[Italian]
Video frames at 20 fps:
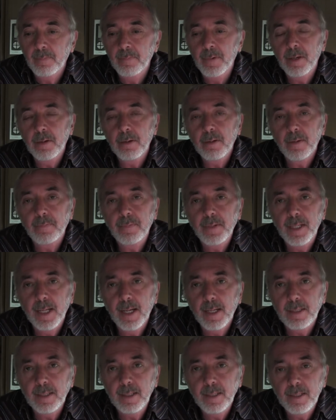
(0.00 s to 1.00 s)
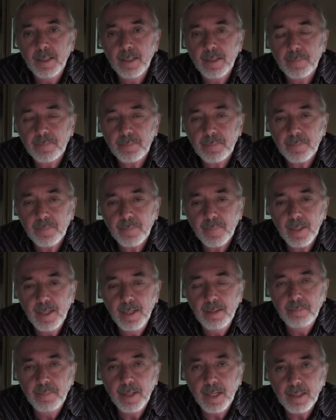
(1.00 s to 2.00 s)
vengono affidati
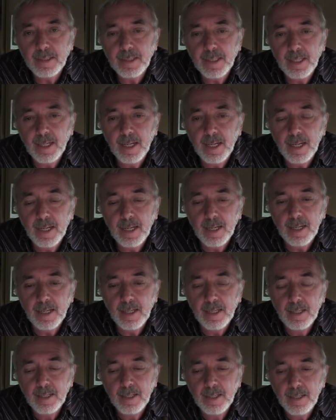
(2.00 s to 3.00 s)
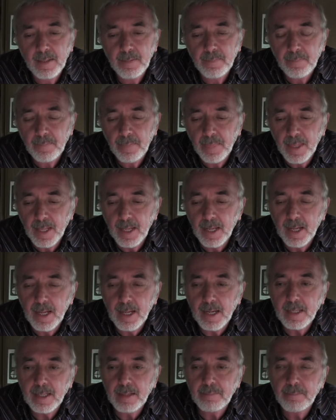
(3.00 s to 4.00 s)
in base a, a
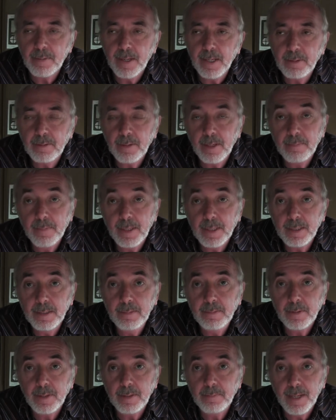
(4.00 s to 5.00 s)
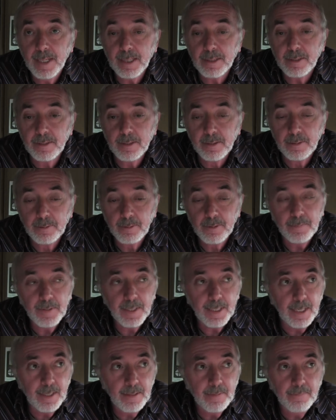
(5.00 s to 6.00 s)
gare d'appalto al massimo ribasso,
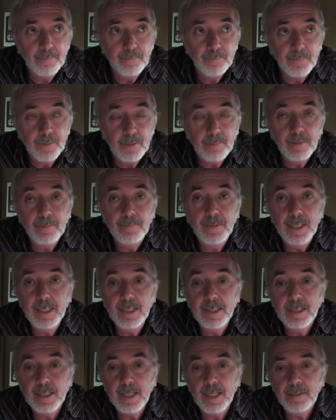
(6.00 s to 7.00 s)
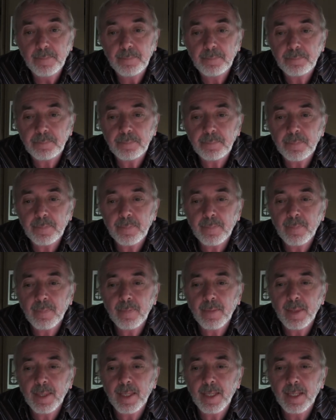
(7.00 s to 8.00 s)
dove, che, dove vince,
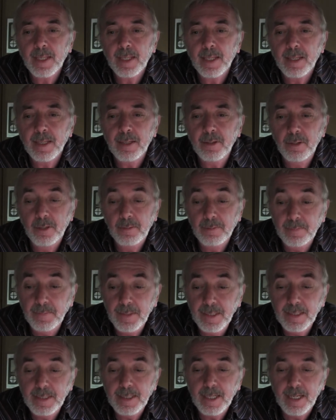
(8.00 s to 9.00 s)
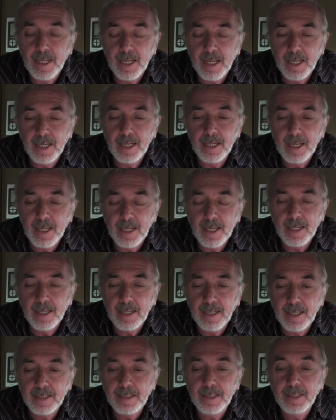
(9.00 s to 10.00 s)
dove vince la,
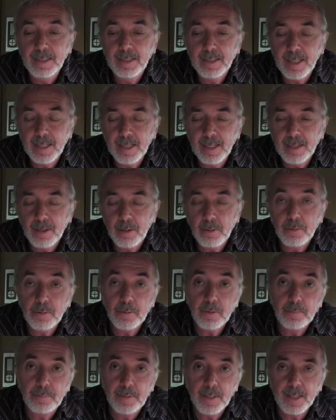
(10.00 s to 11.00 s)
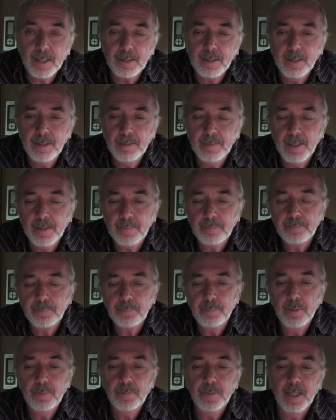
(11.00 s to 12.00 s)
la, la ditta o cooperativa,
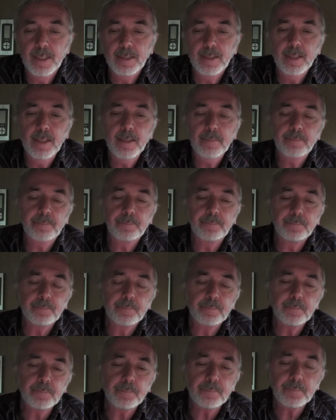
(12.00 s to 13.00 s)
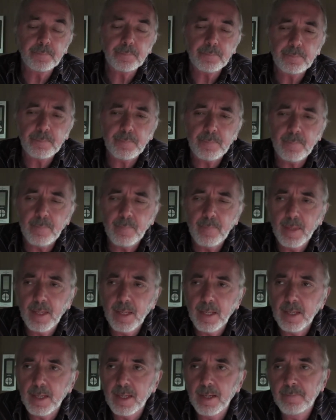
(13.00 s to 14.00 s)
più facile,
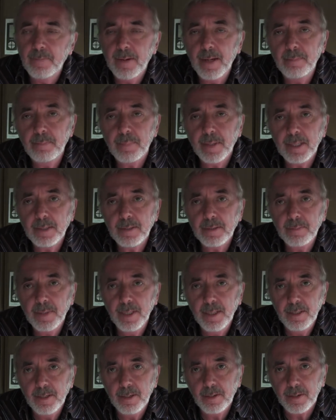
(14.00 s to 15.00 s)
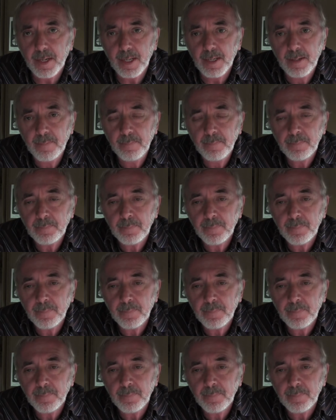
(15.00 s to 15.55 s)
che fa il prezzo migliore.